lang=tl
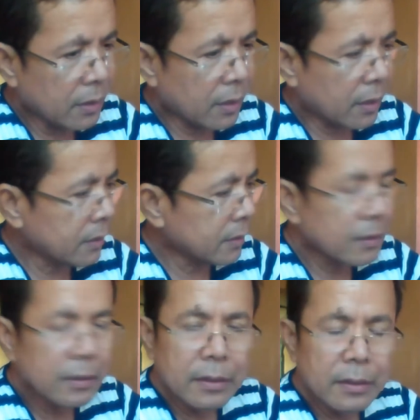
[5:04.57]
ah, uh,
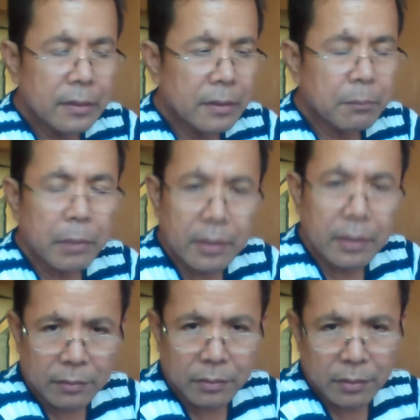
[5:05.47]

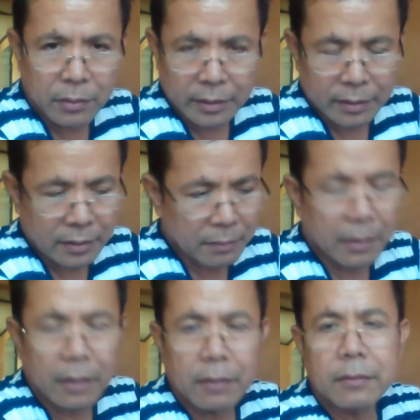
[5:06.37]
palyado yung kanyang
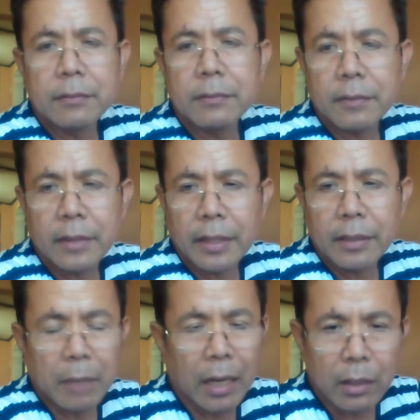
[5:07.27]
trabaho.
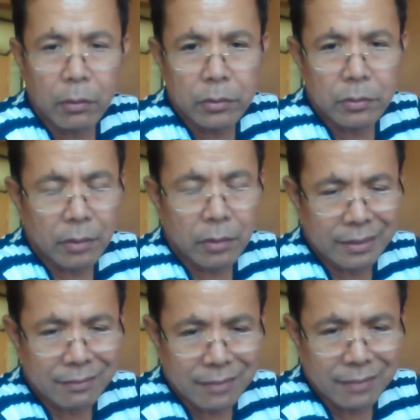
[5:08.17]
Okay? Maalon yung
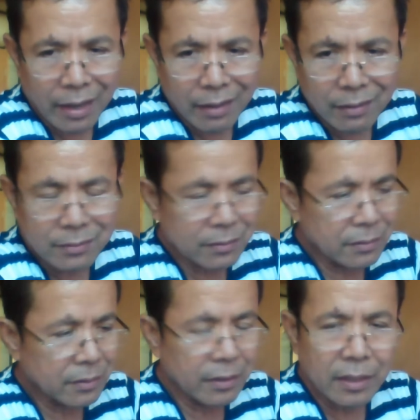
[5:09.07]
kanyang tiles,
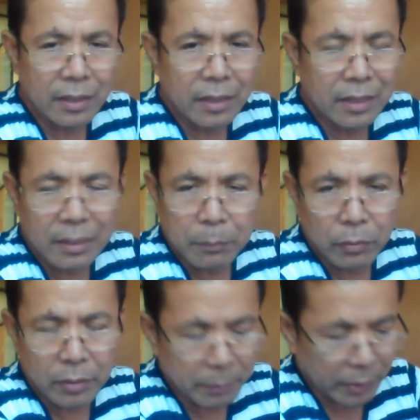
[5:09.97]
hindi, hindi
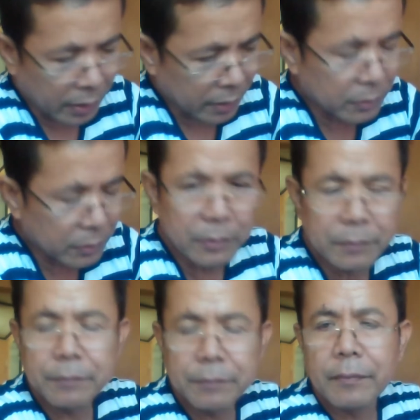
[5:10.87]
po libelado.
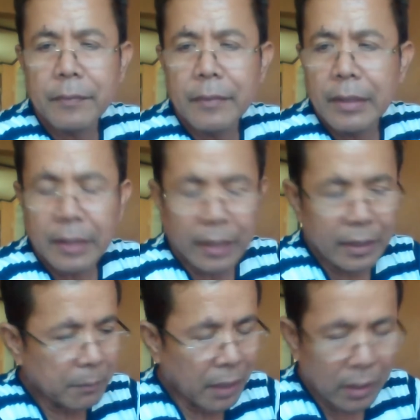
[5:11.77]

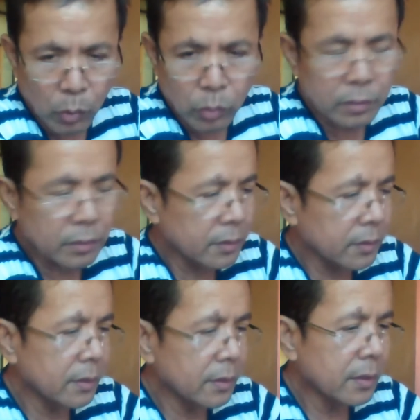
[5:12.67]
Okay, maalon.
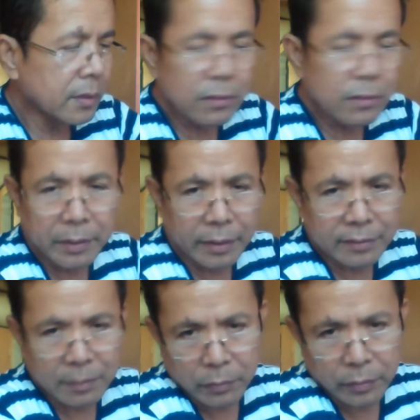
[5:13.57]
So, pina
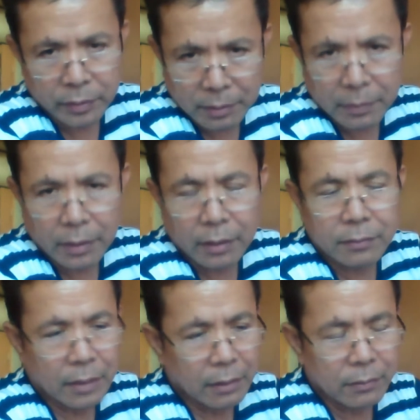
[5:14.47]
ko yung trabaho.
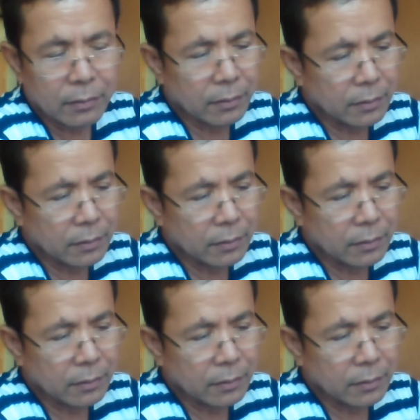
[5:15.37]
Ako,